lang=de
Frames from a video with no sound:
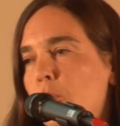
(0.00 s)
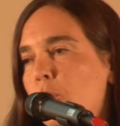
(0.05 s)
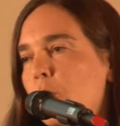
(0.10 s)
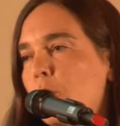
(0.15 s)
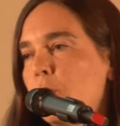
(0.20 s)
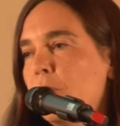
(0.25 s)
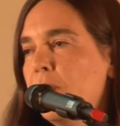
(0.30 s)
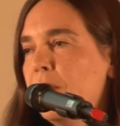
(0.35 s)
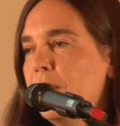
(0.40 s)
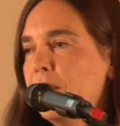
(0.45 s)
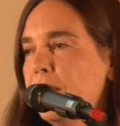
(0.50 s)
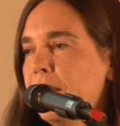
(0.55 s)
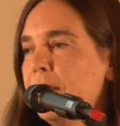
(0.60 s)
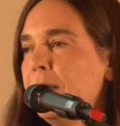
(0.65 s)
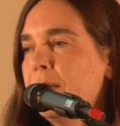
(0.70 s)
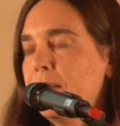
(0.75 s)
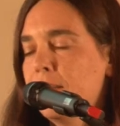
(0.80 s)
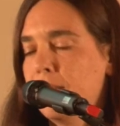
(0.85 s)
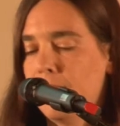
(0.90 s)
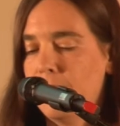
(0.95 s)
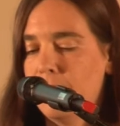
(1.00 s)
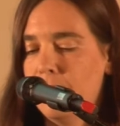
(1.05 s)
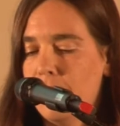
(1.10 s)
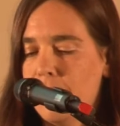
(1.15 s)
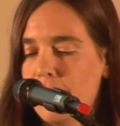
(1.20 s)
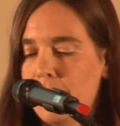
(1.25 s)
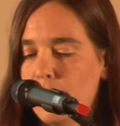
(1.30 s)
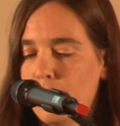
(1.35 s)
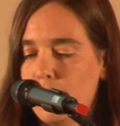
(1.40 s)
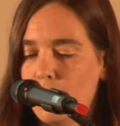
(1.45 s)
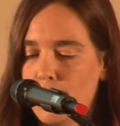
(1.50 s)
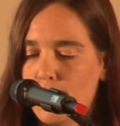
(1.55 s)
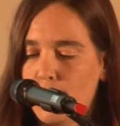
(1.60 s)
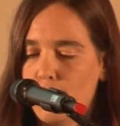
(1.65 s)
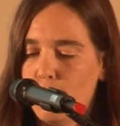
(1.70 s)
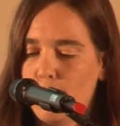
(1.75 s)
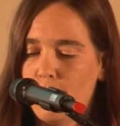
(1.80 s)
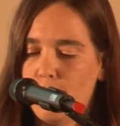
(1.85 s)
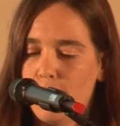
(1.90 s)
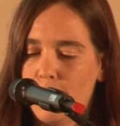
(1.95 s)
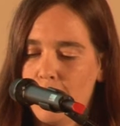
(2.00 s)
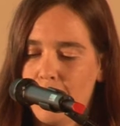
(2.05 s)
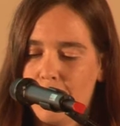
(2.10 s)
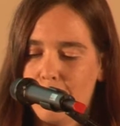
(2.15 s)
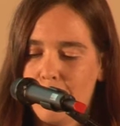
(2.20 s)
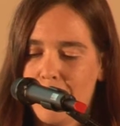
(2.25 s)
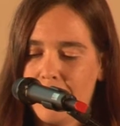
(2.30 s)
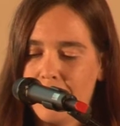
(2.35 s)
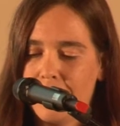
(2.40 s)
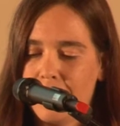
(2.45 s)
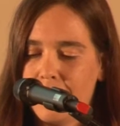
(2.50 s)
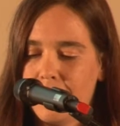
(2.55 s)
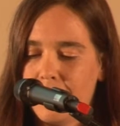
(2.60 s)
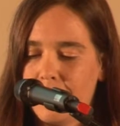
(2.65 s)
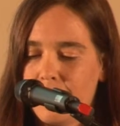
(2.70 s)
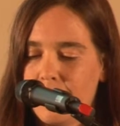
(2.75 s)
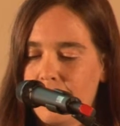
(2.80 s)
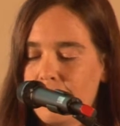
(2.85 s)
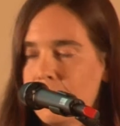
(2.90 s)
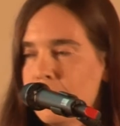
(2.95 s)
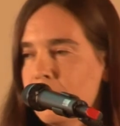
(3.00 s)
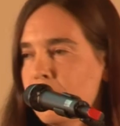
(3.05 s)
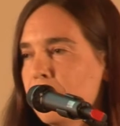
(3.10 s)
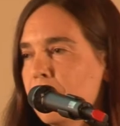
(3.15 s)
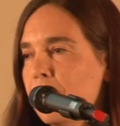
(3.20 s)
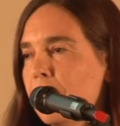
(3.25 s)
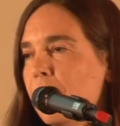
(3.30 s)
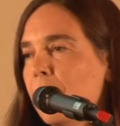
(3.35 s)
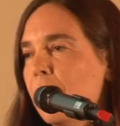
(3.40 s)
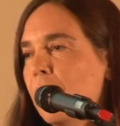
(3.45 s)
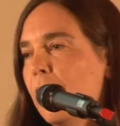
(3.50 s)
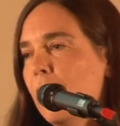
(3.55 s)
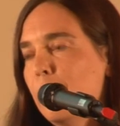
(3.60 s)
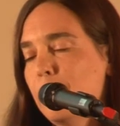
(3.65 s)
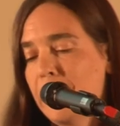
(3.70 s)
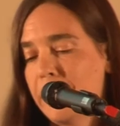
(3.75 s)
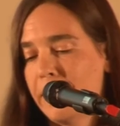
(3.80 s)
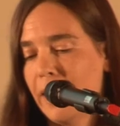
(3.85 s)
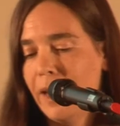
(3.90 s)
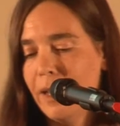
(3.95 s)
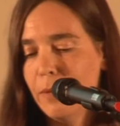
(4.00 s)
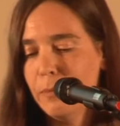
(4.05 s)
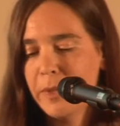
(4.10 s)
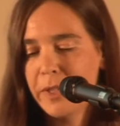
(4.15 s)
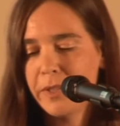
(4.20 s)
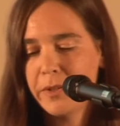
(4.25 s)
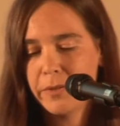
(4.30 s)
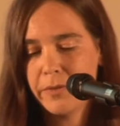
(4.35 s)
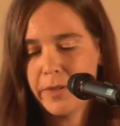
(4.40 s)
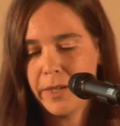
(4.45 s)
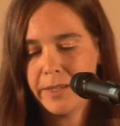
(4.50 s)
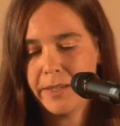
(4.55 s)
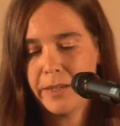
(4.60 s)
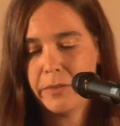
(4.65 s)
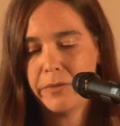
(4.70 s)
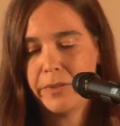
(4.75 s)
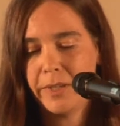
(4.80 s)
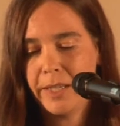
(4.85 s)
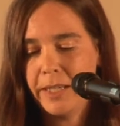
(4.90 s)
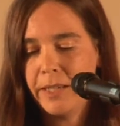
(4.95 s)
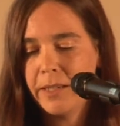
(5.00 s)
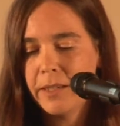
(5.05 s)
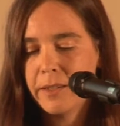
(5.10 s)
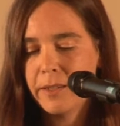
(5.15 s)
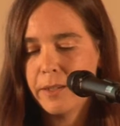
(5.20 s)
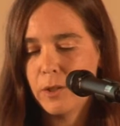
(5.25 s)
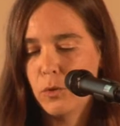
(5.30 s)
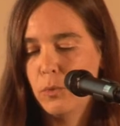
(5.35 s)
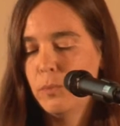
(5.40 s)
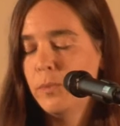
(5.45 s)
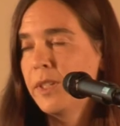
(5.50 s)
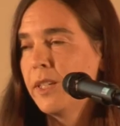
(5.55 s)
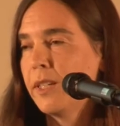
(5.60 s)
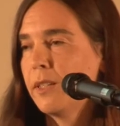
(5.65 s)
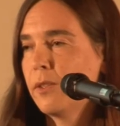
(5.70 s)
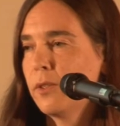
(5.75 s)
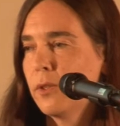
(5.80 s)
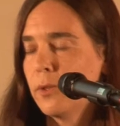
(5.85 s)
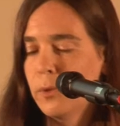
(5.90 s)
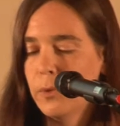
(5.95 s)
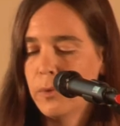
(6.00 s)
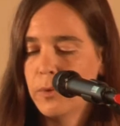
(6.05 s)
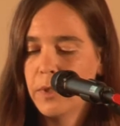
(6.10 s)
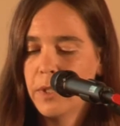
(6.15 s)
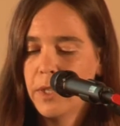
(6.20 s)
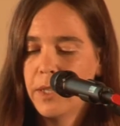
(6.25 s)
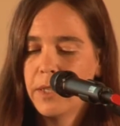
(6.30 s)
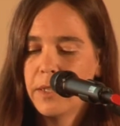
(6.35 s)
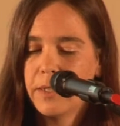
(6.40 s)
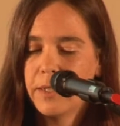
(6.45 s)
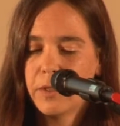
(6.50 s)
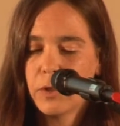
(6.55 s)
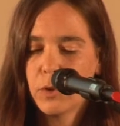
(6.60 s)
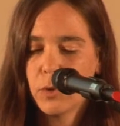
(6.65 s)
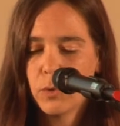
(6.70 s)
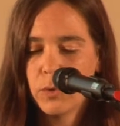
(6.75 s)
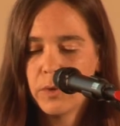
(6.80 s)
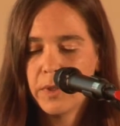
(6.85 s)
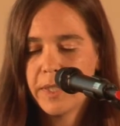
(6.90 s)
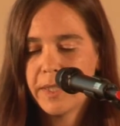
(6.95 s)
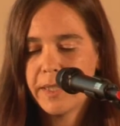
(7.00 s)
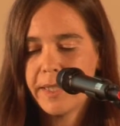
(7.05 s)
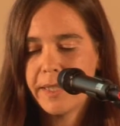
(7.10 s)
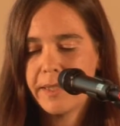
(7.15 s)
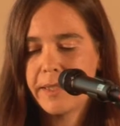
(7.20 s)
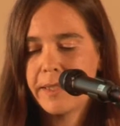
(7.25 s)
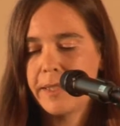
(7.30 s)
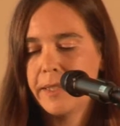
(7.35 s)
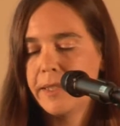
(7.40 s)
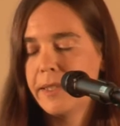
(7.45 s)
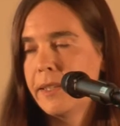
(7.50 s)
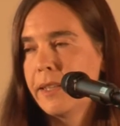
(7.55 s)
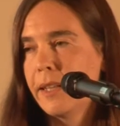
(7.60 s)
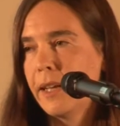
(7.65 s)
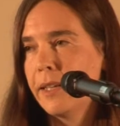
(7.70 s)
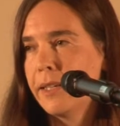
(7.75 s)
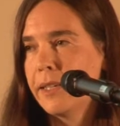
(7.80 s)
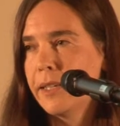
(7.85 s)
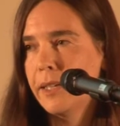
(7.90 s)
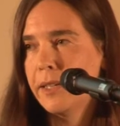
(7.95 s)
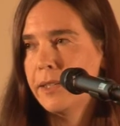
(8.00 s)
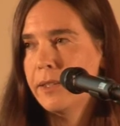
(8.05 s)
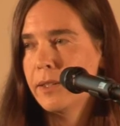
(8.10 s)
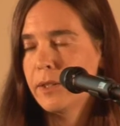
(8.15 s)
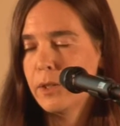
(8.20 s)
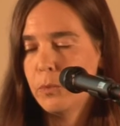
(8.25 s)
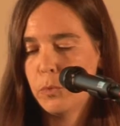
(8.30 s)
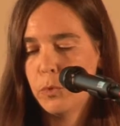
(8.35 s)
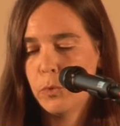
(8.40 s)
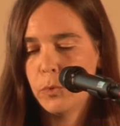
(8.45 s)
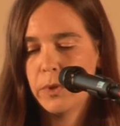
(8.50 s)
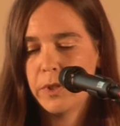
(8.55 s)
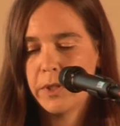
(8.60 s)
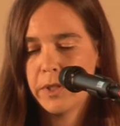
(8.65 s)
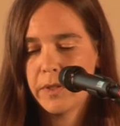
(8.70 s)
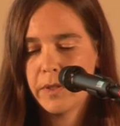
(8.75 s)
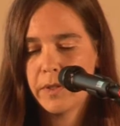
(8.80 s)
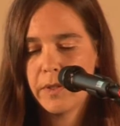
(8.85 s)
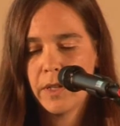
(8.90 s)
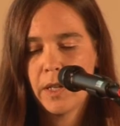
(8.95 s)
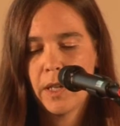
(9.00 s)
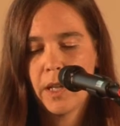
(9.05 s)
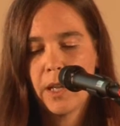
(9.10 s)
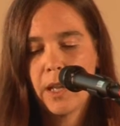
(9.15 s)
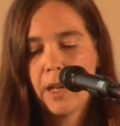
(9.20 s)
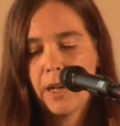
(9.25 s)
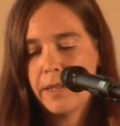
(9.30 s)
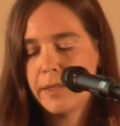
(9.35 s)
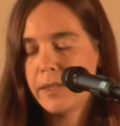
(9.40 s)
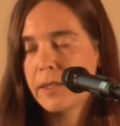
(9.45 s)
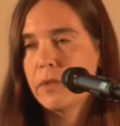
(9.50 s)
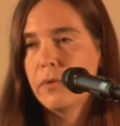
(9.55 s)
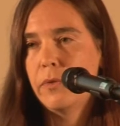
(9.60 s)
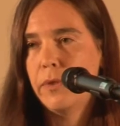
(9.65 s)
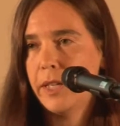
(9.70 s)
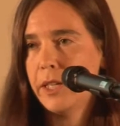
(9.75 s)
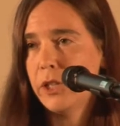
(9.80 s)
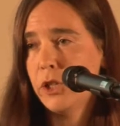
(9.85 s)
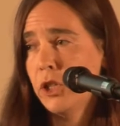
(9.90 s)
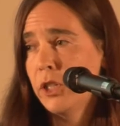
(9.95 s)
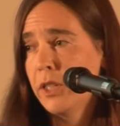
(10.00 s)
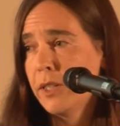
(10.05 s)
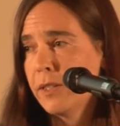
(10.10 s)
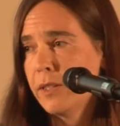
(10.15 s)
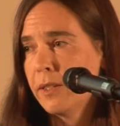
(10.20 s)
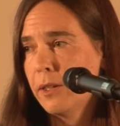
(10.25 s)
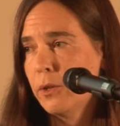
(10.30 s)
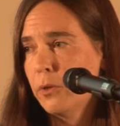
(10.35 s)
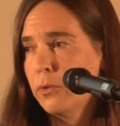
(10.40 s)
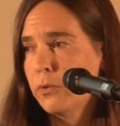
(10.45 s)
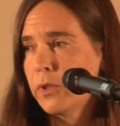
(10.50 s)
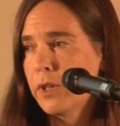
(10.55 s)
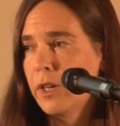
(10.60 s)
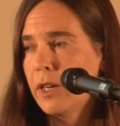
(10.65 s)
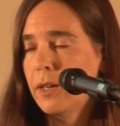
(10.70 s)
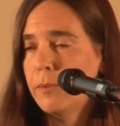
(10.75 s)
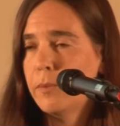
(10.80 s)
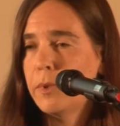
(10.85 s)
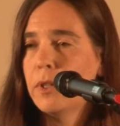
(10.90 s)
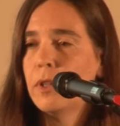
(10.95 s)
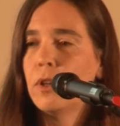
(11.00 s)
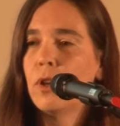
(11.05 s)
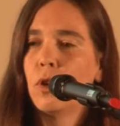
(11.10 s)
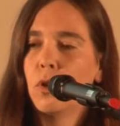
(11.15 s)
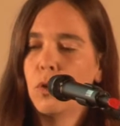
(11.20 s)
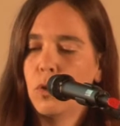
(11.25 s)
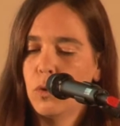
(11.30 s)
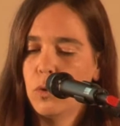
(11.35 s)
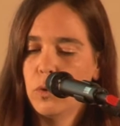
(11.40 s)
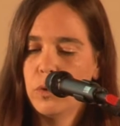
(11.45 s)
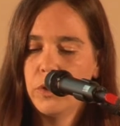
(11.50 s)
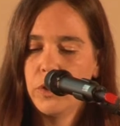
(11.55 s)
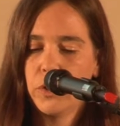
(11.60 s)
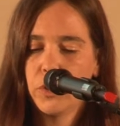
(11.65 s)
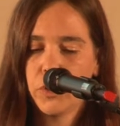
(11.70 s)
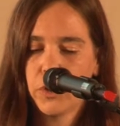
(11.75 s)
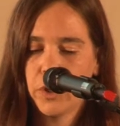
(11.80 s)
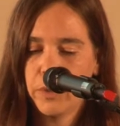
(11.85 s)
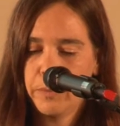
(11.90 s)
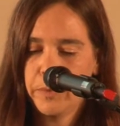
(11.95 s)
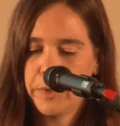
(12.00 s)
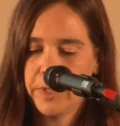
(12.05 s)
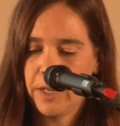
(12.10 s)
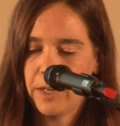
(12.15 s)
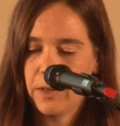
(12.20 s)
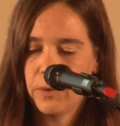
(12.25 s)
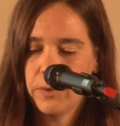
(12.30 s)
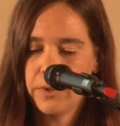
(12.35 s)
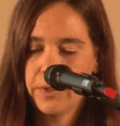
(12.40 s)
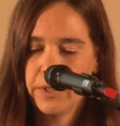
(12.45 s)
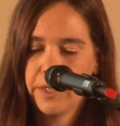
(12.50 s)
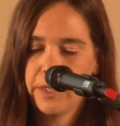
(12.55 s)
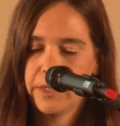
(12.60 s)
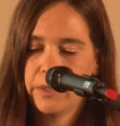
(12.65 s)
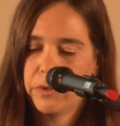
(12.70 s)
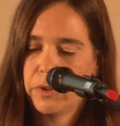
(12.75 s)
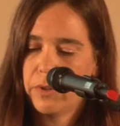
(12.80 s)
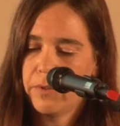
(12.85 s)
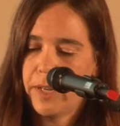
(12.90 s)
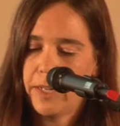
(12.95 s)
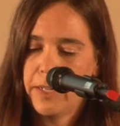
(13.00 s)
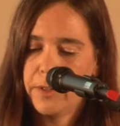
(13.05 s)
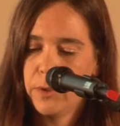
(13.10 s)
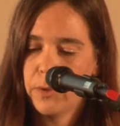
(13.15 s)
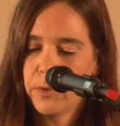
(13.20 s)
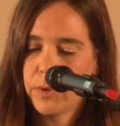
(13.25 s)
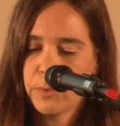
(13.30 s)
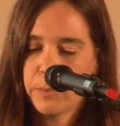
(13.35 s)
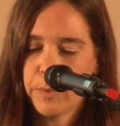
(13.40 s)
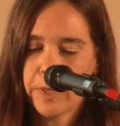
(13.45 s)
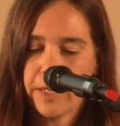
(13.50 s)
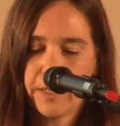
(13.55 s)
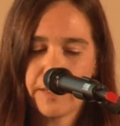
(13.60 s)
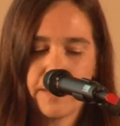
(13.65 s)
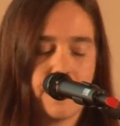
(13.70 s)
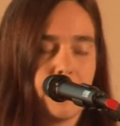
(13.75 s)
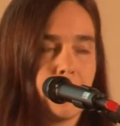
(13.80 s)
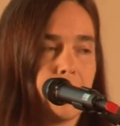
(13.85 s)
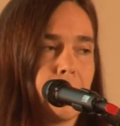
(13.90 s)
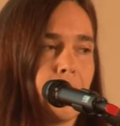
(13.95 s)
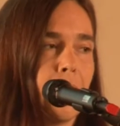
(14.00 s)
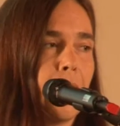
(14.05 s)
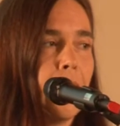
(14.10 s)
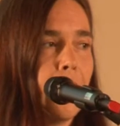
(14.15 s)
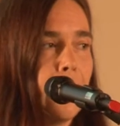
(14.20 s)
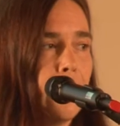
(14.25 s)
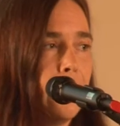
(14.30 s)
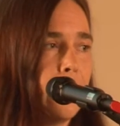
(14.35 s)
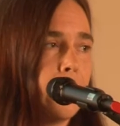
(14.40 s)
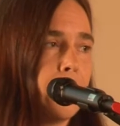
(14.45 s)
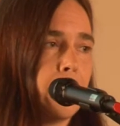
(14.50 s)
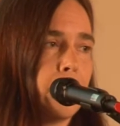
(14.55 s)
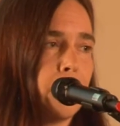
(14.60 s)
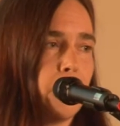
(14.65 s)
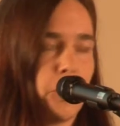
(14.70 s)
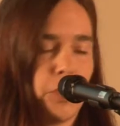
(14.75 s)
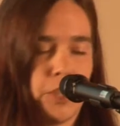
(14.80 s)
sowie die Dienstanweisung des Oberbürgermeisters. Aber damit war der Weg der Umsetzung des grundgesetzlichen Gleichheitsgebotes als Querschnittsaufgabe und top-down in die Verwaltungspraxis aller